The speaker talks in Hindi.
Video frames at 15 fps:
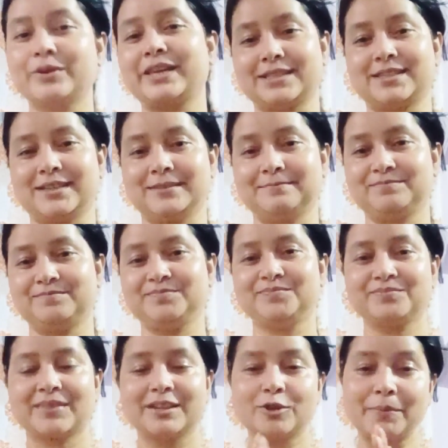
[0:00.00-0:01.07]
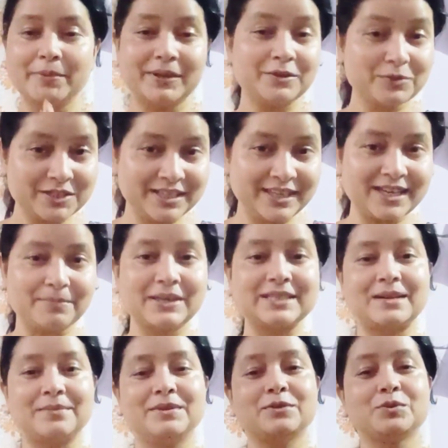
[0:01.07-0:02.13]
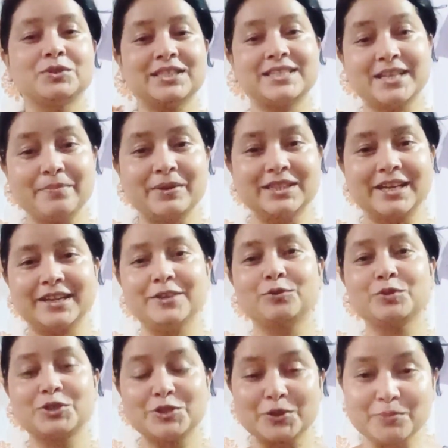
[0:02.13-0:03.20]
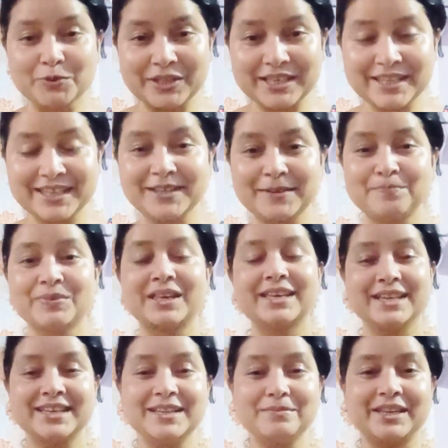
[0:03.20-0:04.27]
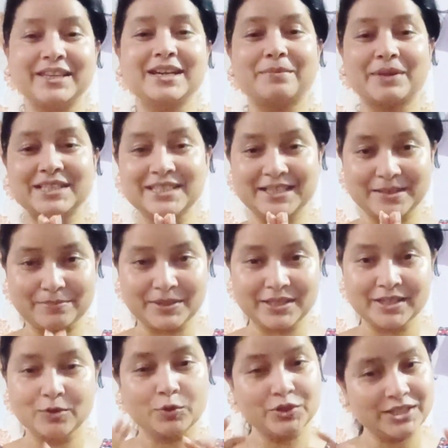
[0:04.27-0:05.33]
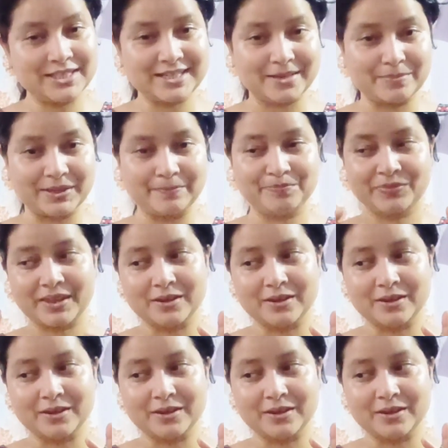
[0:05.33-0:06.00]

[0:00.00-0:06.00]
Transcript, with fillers: तो कैसा है तो अभी मैंने कुछ नहीं किया आपके सामने कुछ स्टेप बताए हैं तो सिस्टर स्टेप को देखिए यकीन मानिए आपके चेहरे पे कुछ स्टेप है